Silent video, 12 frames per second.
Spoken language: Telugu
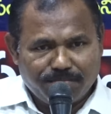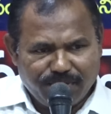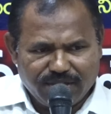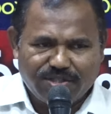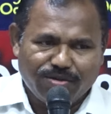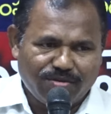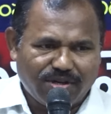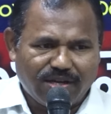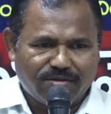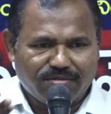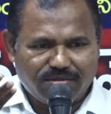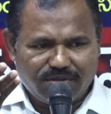బీసీలు
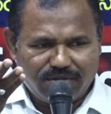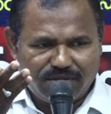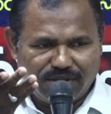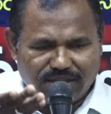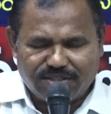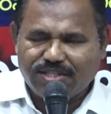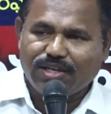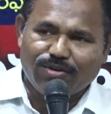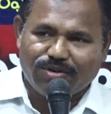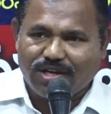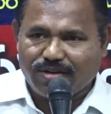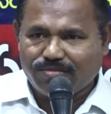ఉన్నారు ఎస్టీలు
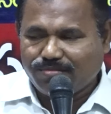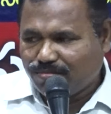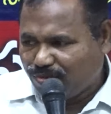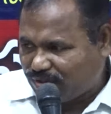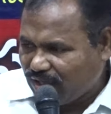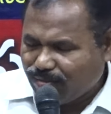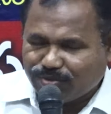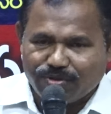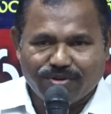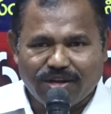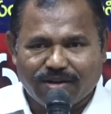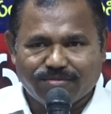ఉన్నారు
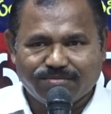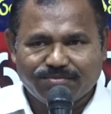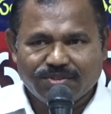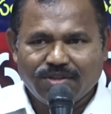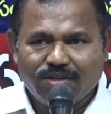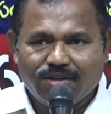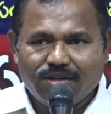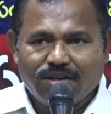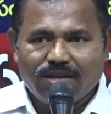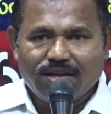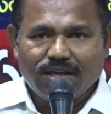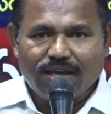ముస్లిమ్స్లు ఉన్నారు
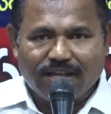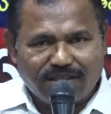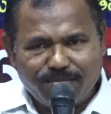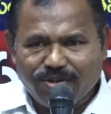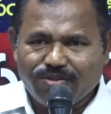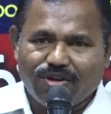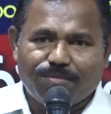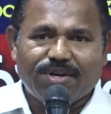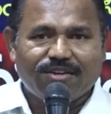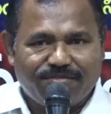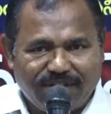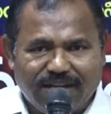ఎంతమంది
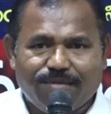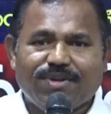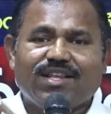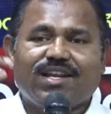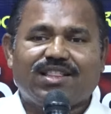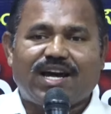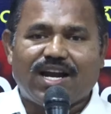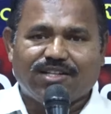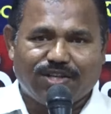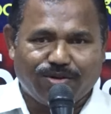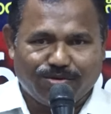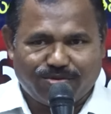ఉన్నప్పటికీ వీళ్ళ మీదనే దాడి
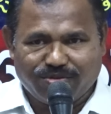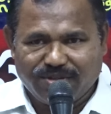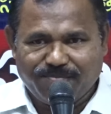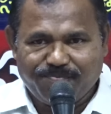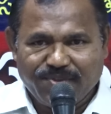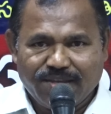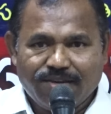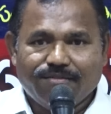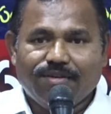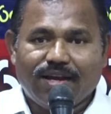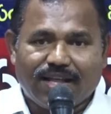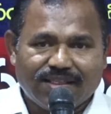జరుగుతుంది
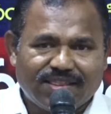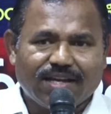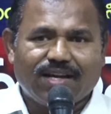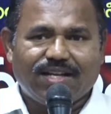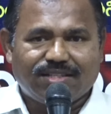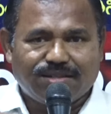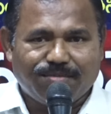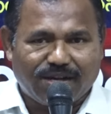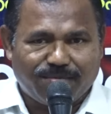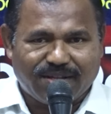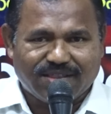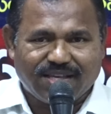వీళ్ళంతా కలిసి
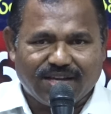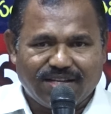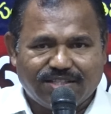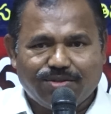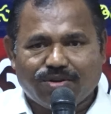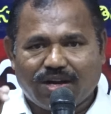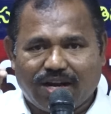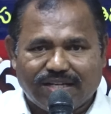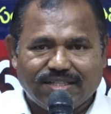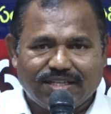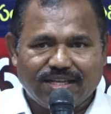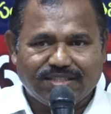మనమంతా కలిసి ఒక
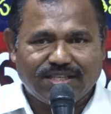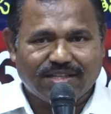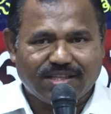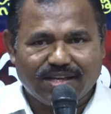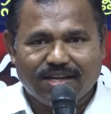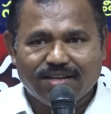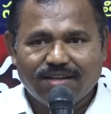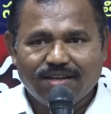రాజకీయ శక్తిగా